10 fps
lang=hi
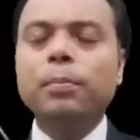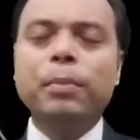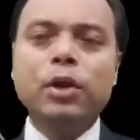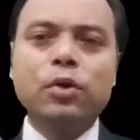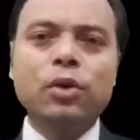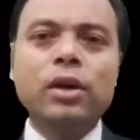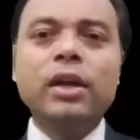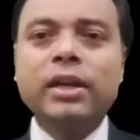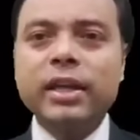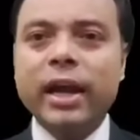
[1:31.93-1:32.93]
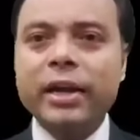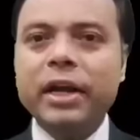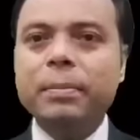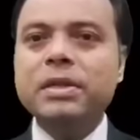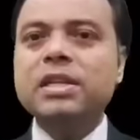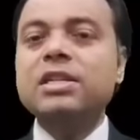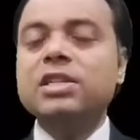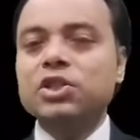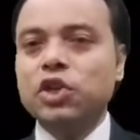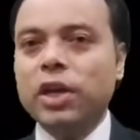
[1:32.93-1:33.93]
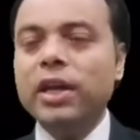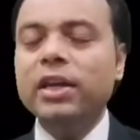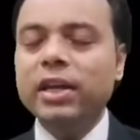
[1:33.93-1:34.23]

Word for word: बिल्कुल ये 100 परसेंट सच है